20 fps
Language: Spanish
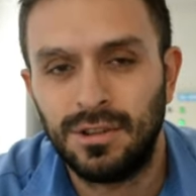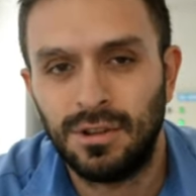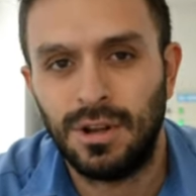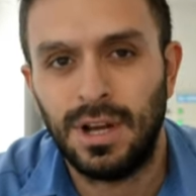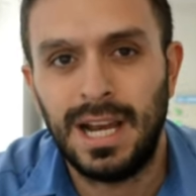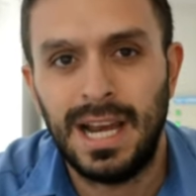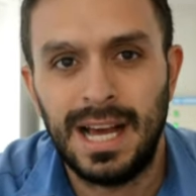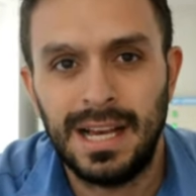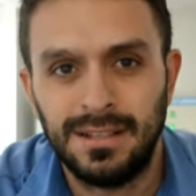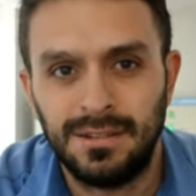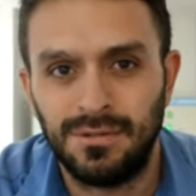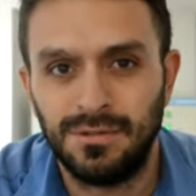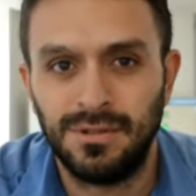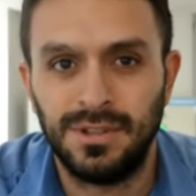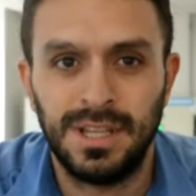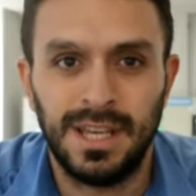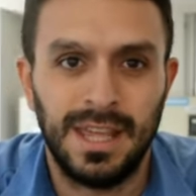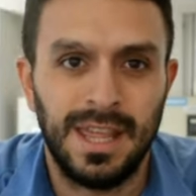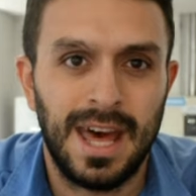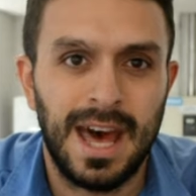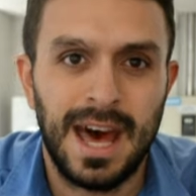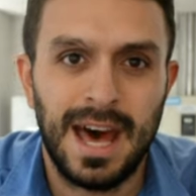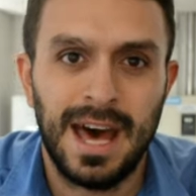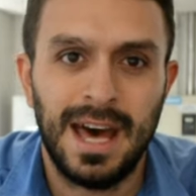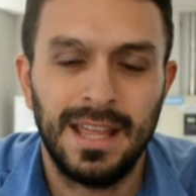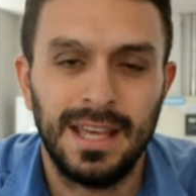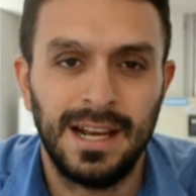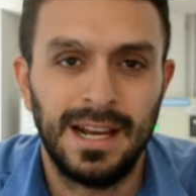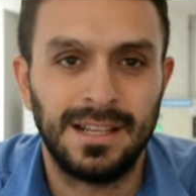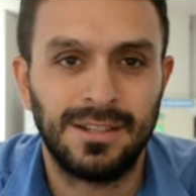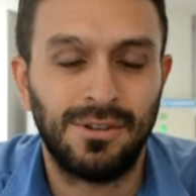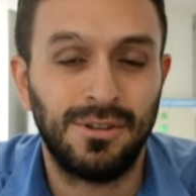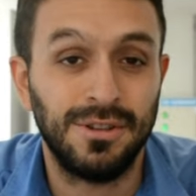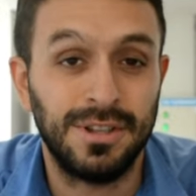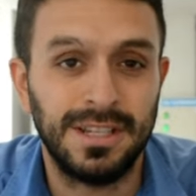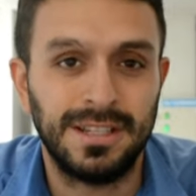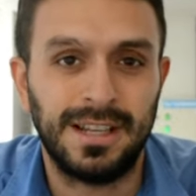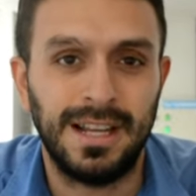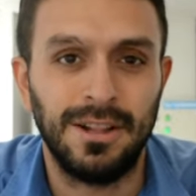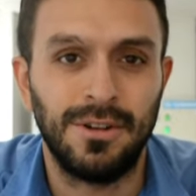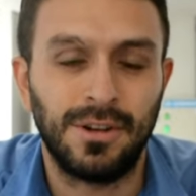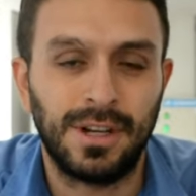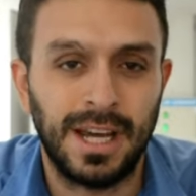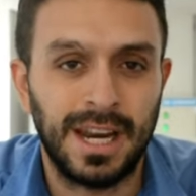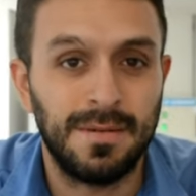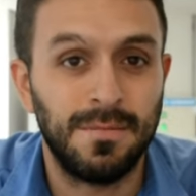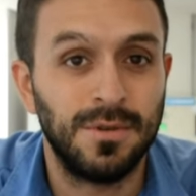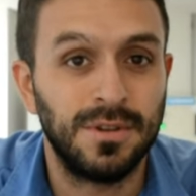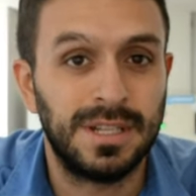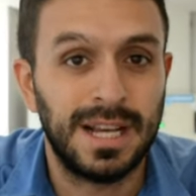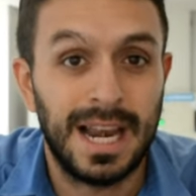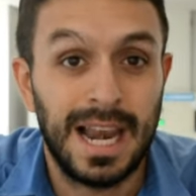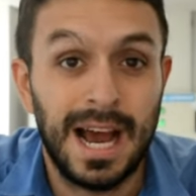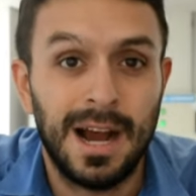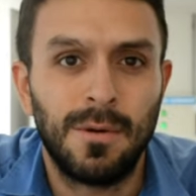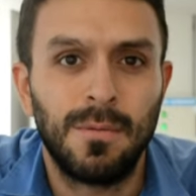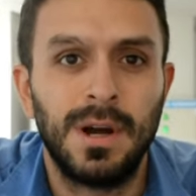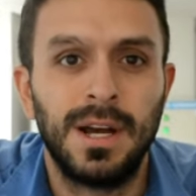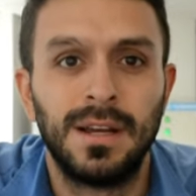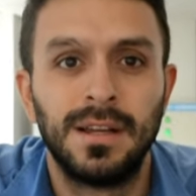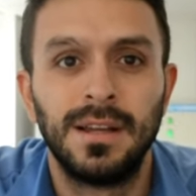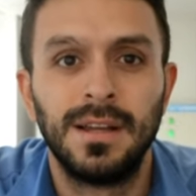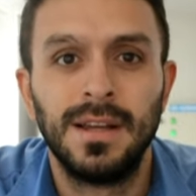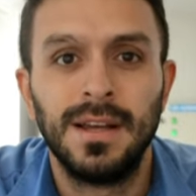toda la suciedad y las cosas que no queremos al agua